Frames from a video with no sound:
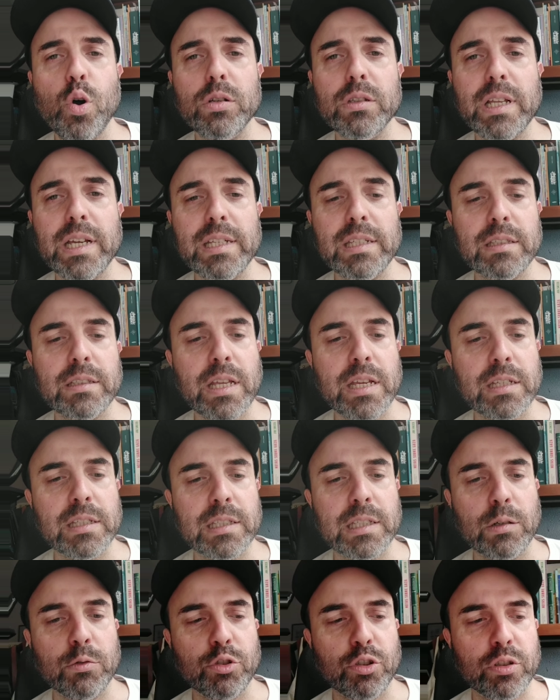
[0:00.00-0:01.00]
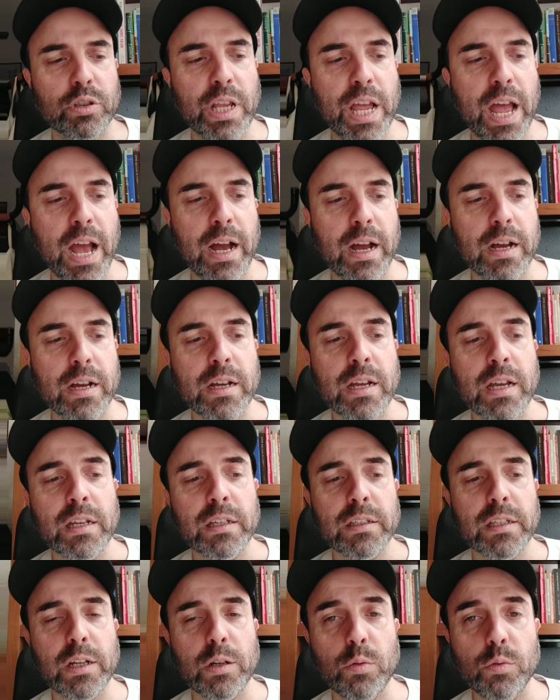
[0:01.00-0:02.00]
toda a extensão de terra
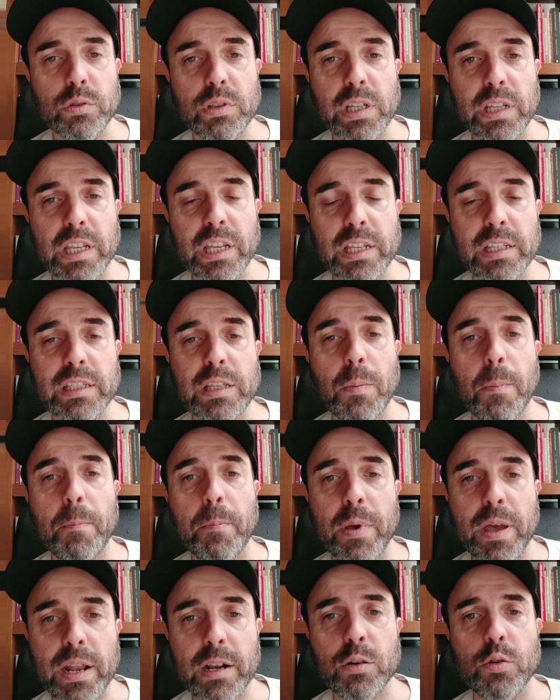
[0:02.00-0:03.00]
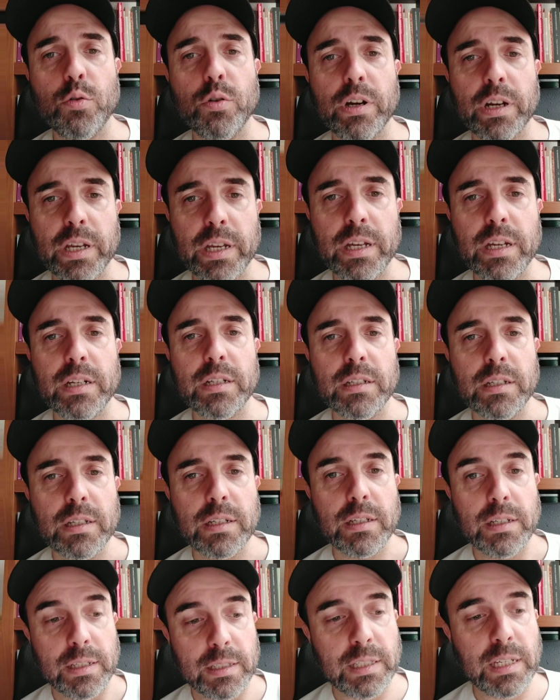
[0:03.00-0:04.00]
que conseguisse percorrer
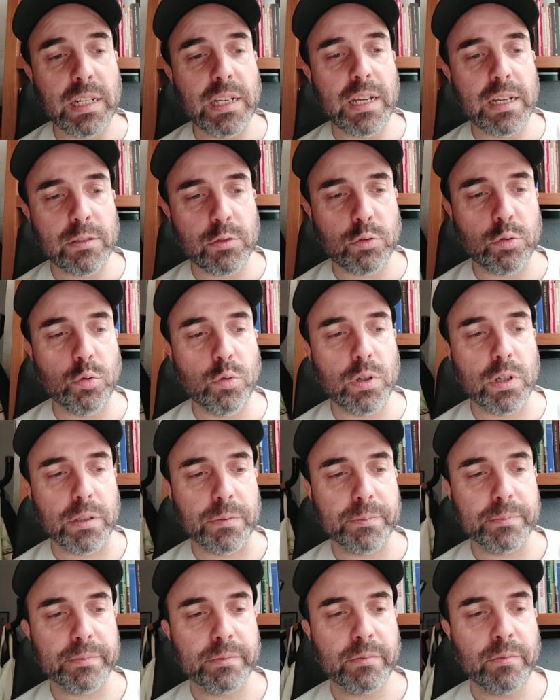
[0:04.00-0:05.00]
seria sua.